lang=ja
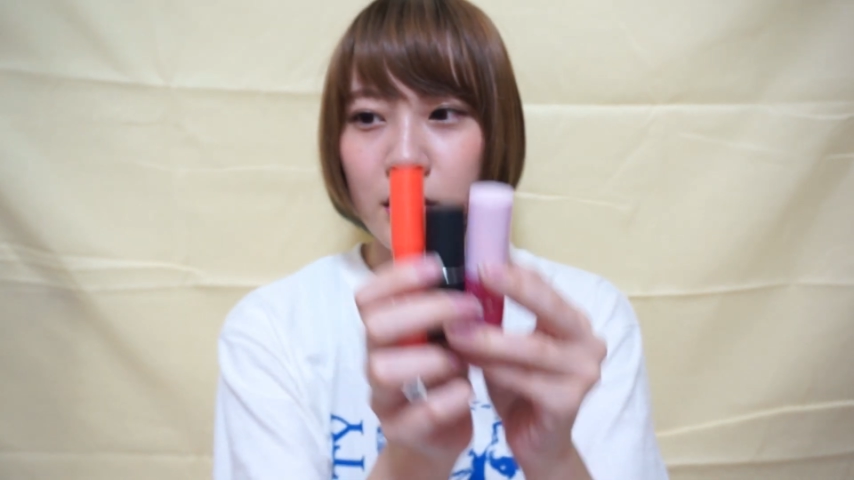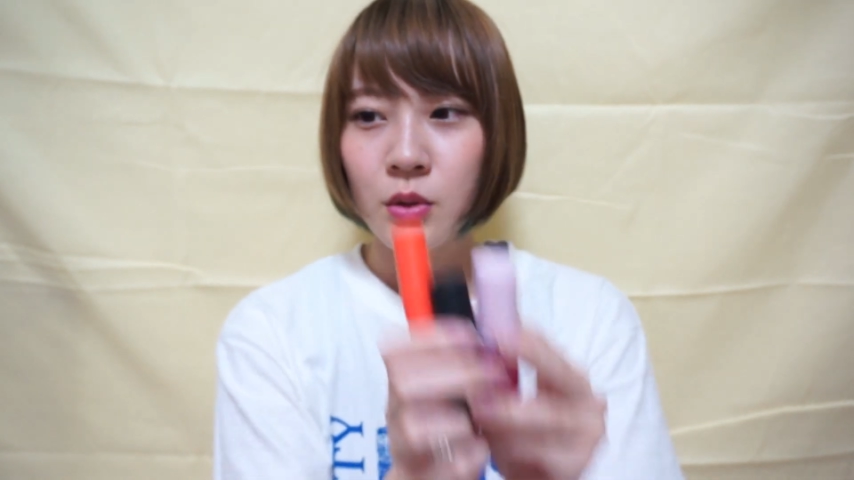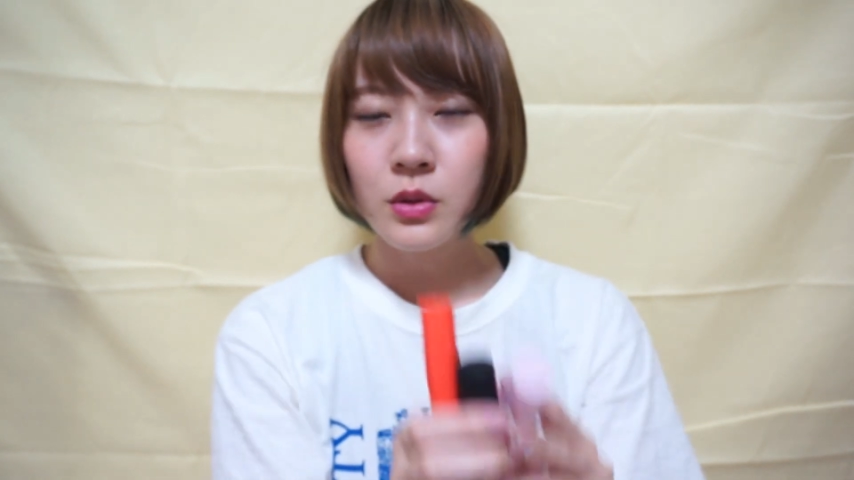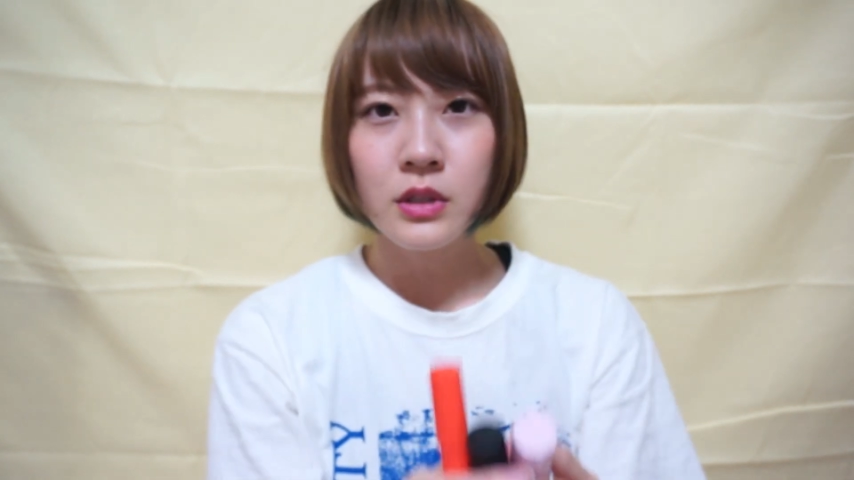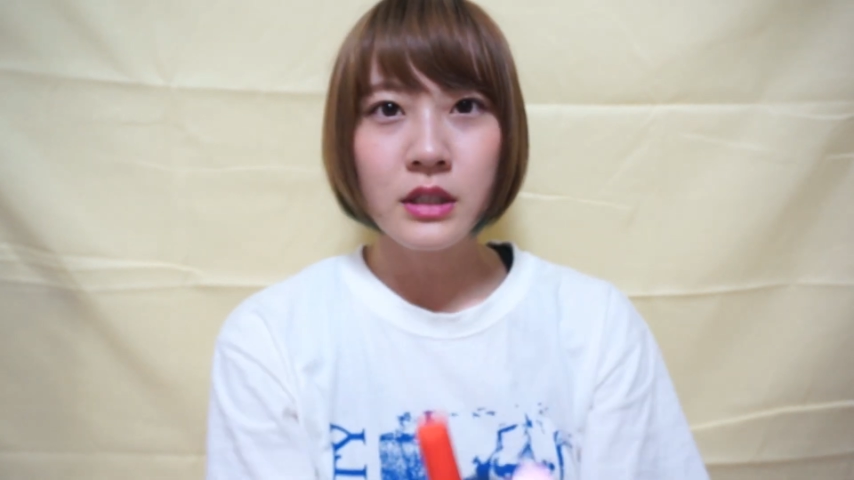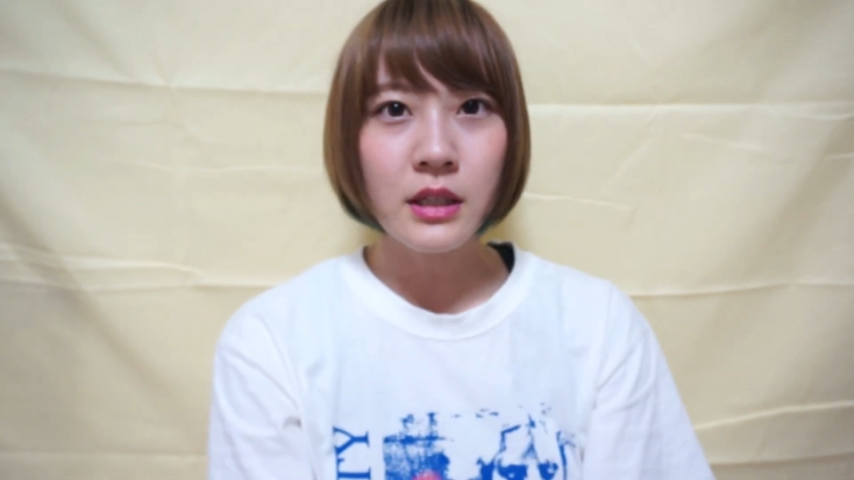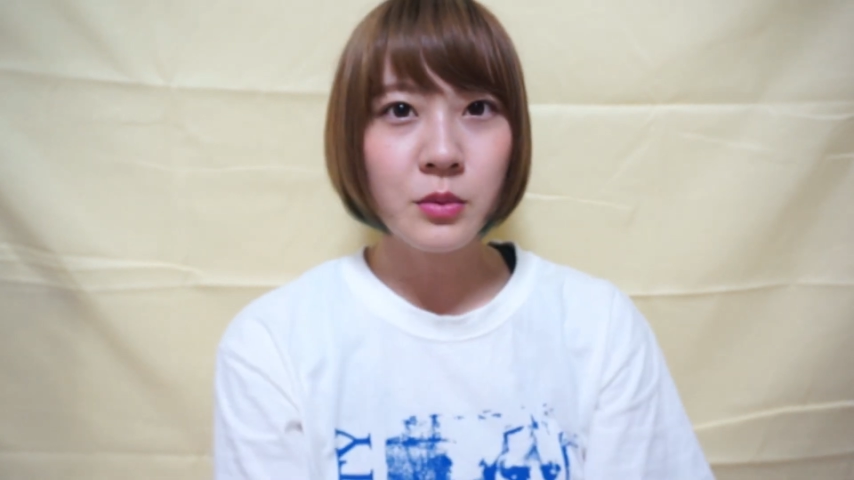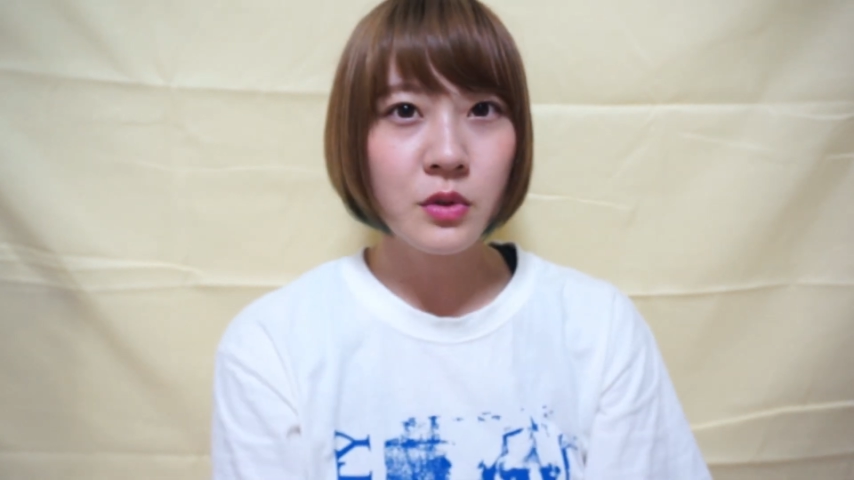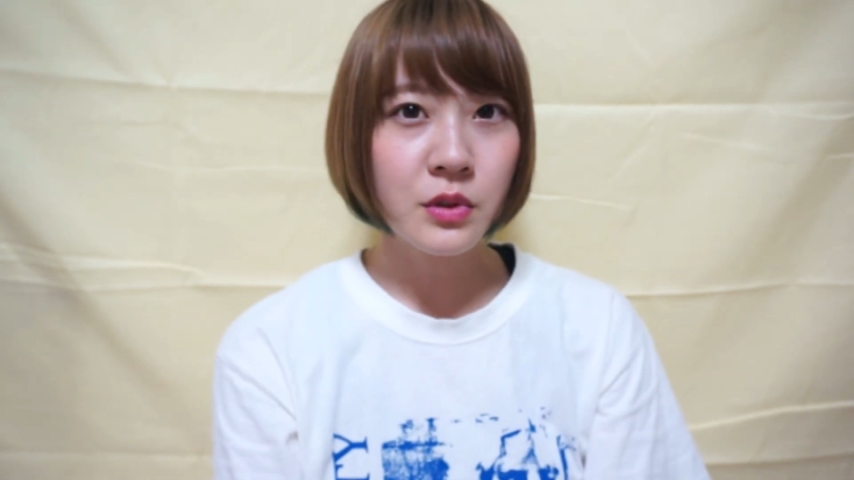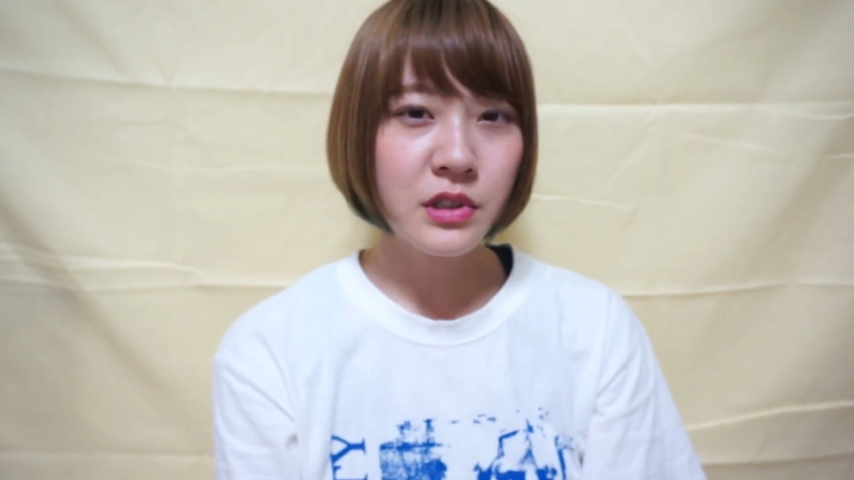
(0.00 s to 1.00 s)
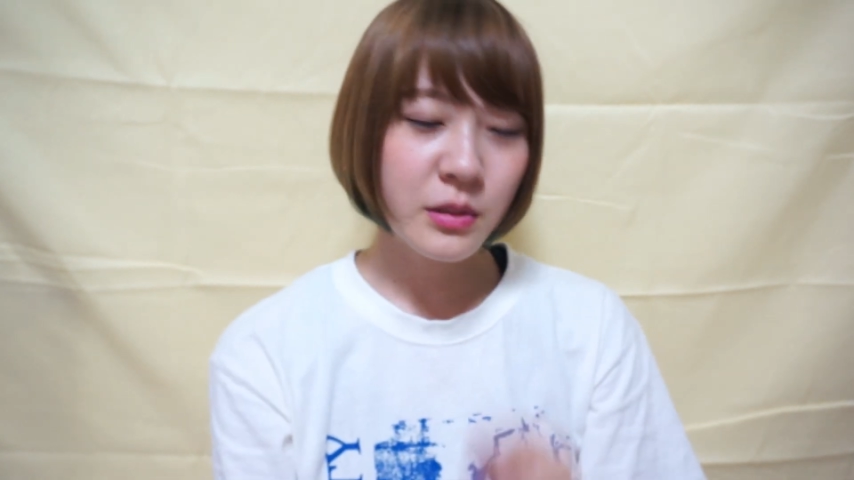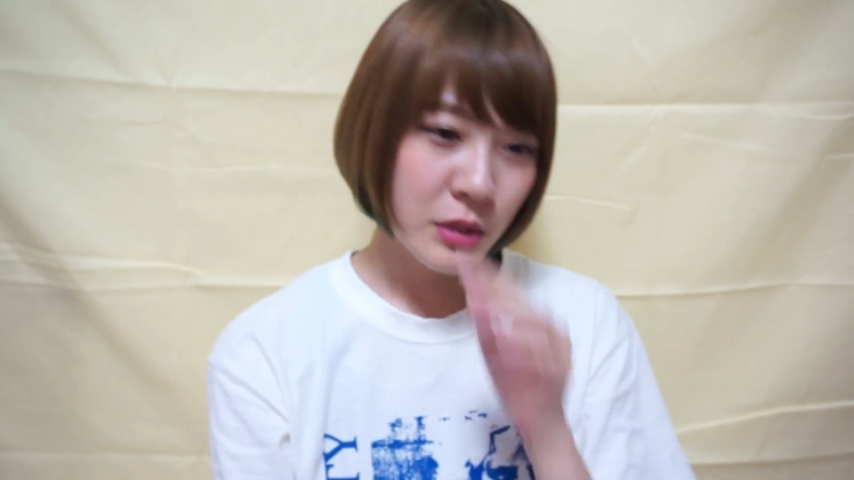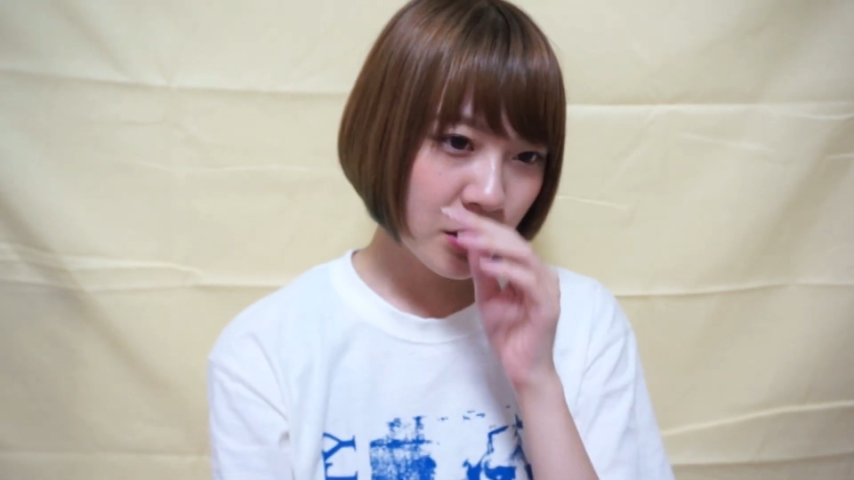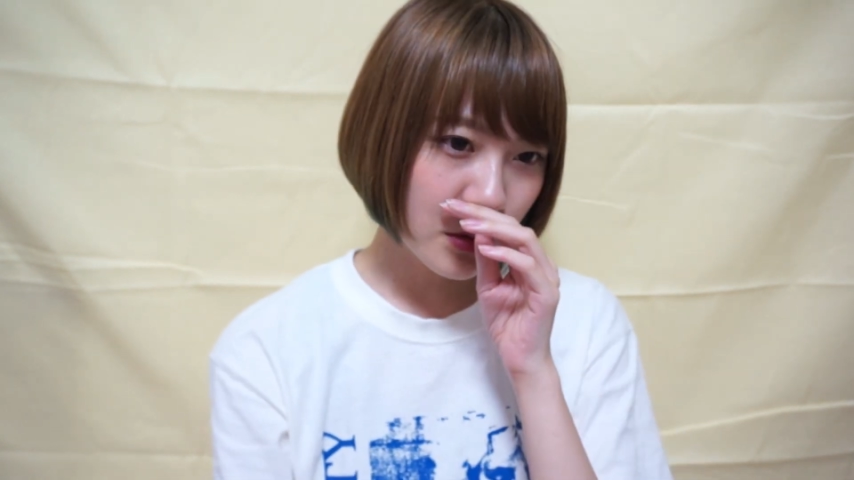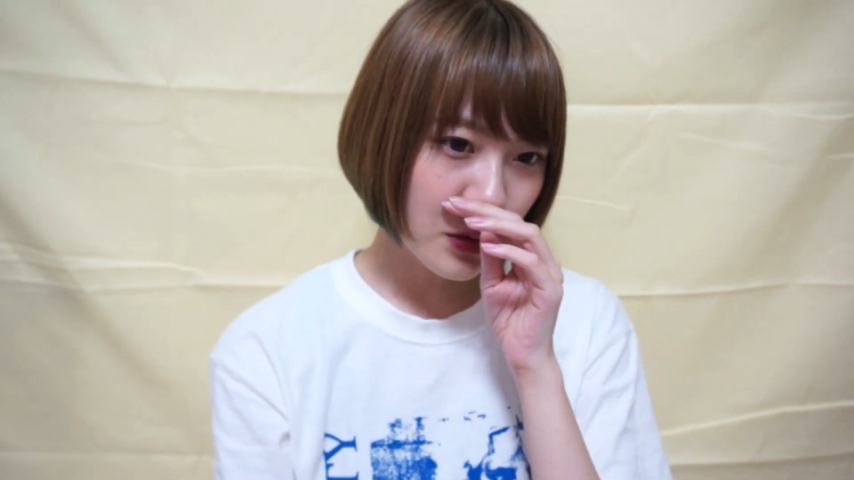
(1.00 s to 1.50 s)
よくね多分唇
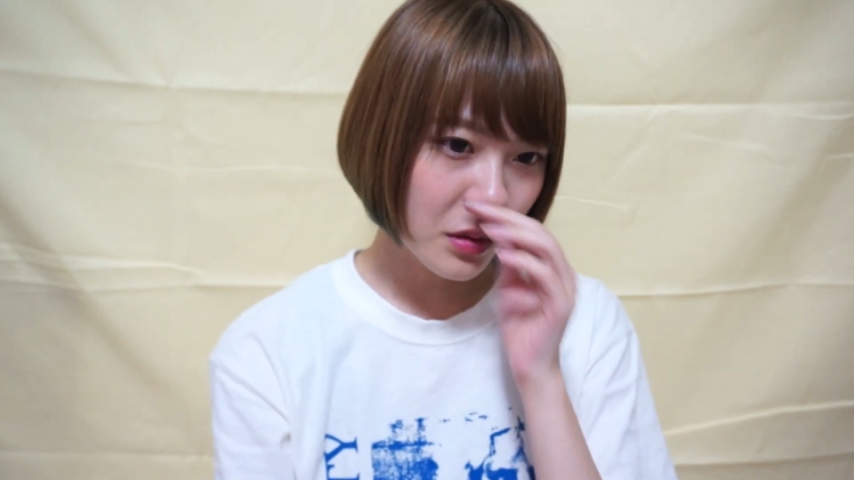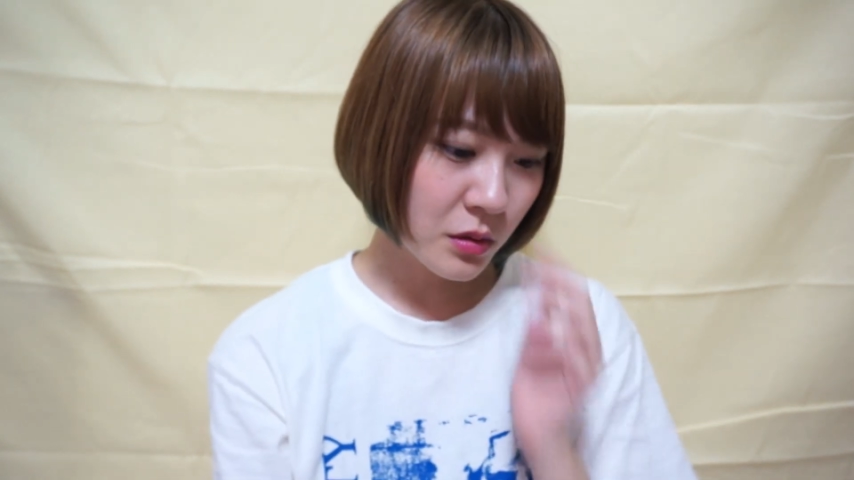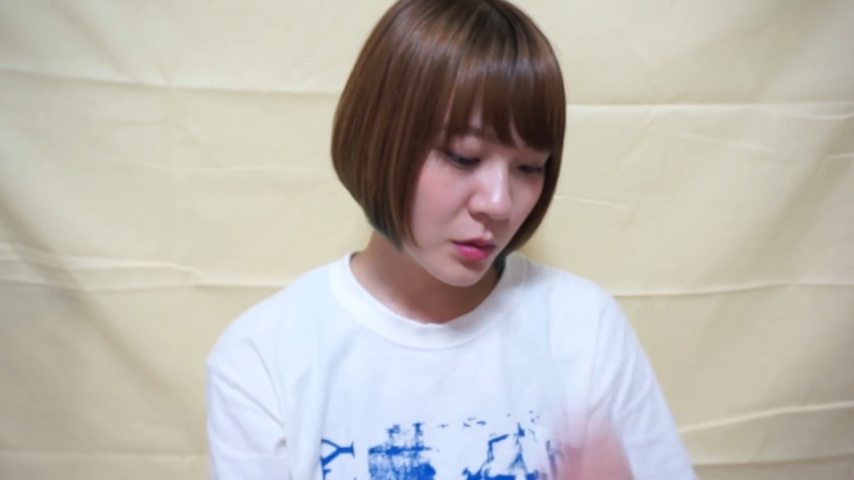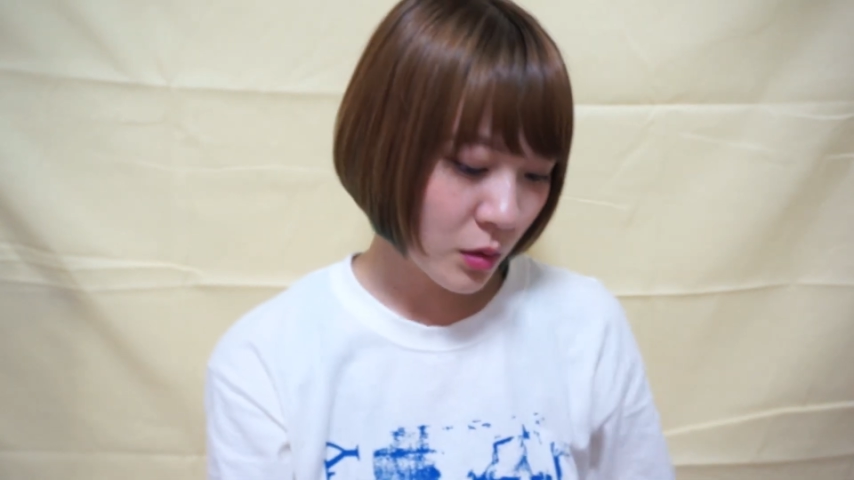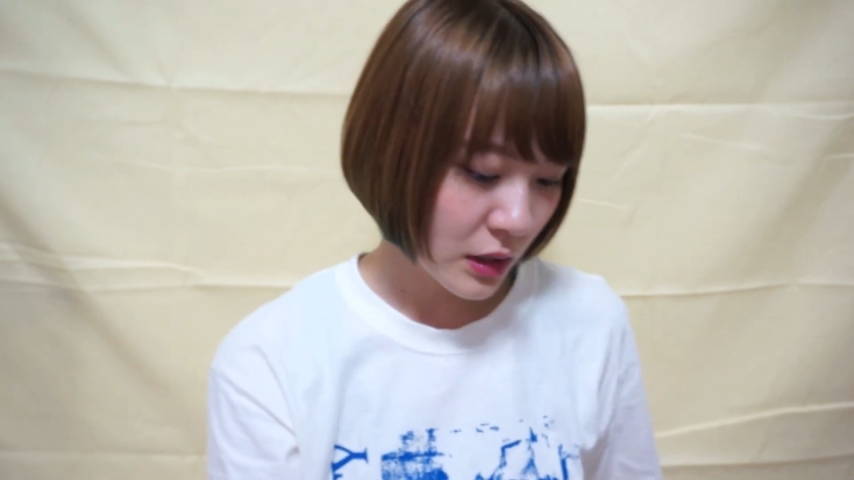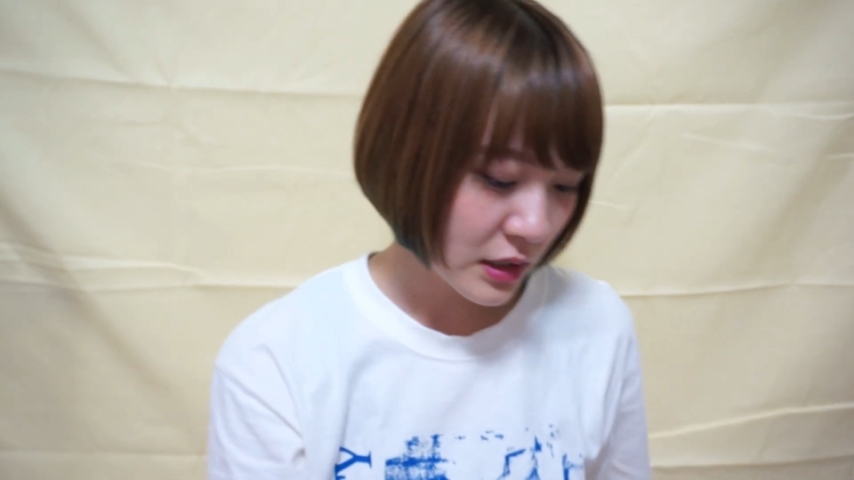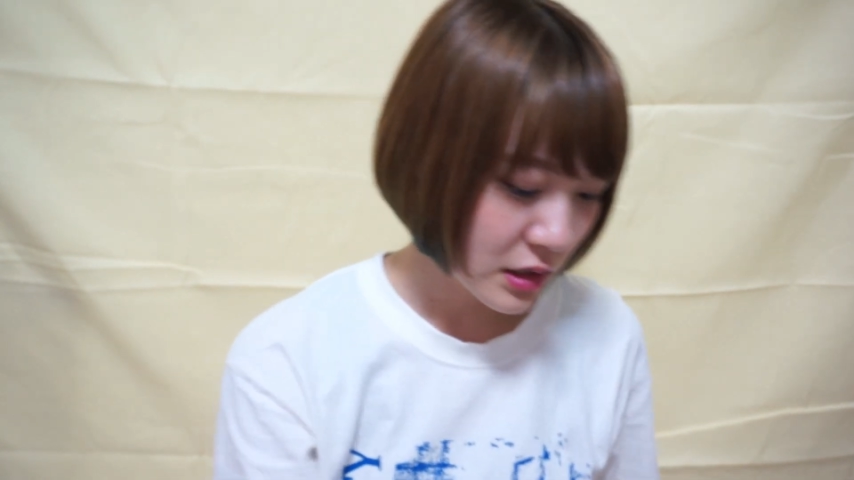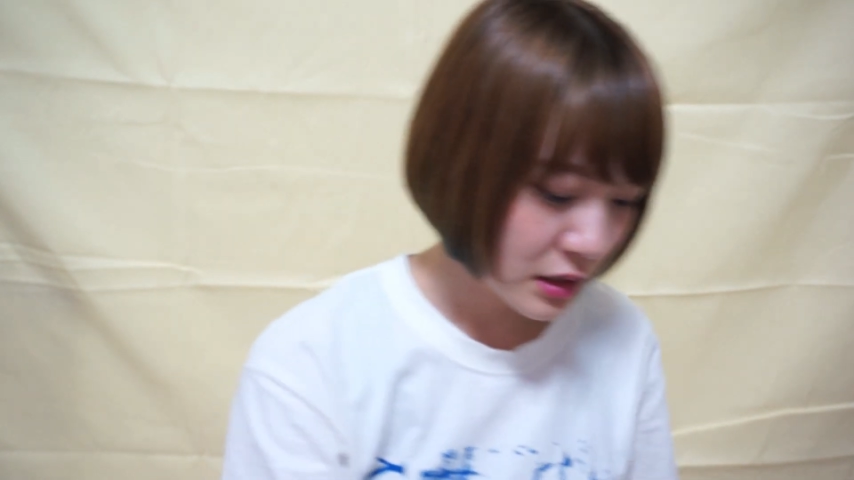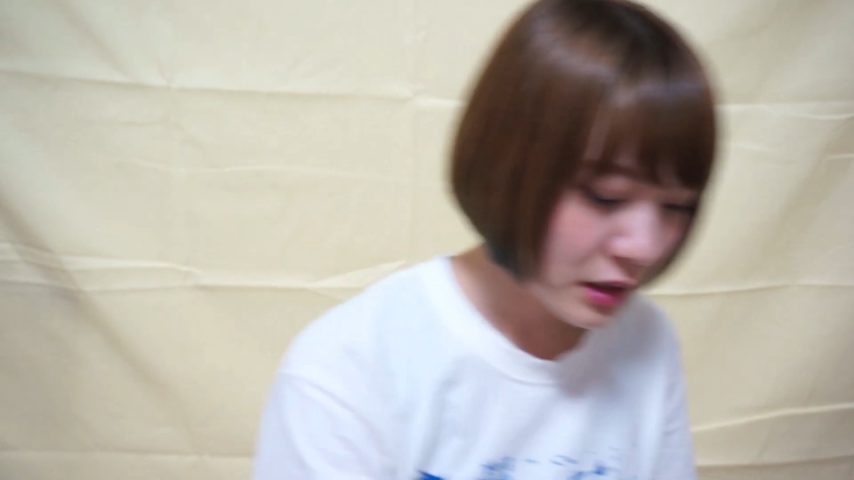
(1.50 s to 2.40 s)
の動かし